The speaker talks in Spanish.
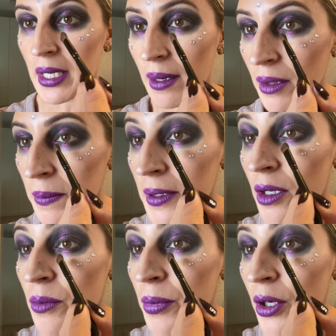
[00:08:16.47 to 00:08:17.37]
acabo de
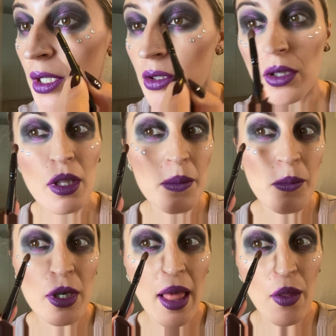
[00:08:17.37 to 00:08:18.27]
poner un poquito de
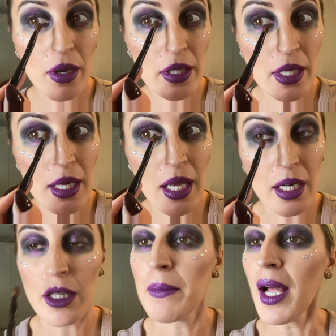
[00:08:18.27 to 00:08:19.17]
morado aquí en el
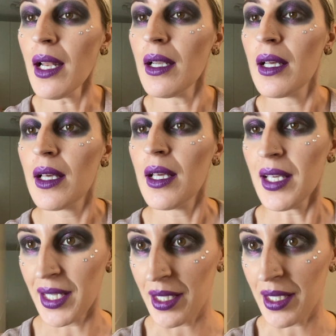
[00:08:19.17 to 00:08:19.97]
lagrimal y